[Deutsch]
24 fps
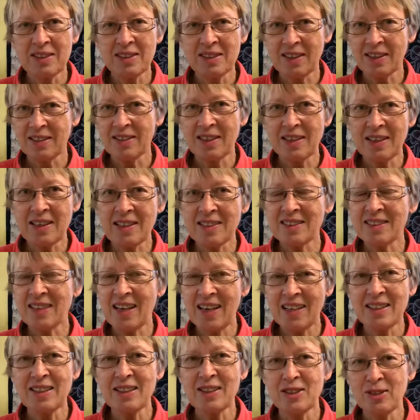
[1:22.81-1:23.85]
sie dann
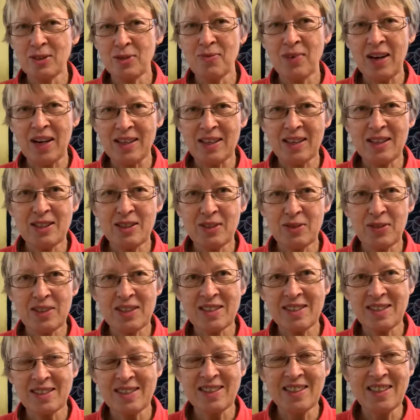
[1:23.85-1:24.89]
rechtzeitig zum
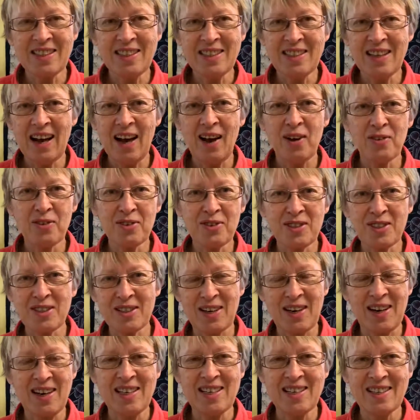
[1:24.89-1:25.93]
Weihnachtsfest die Kinderaugen
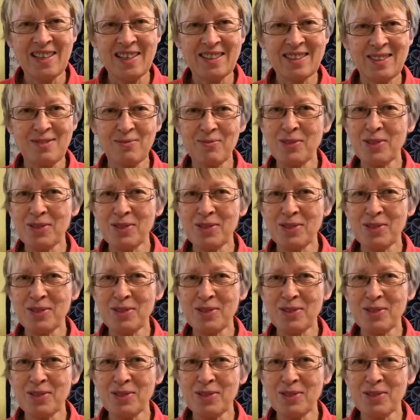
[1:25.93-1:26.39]
strahlen lassen,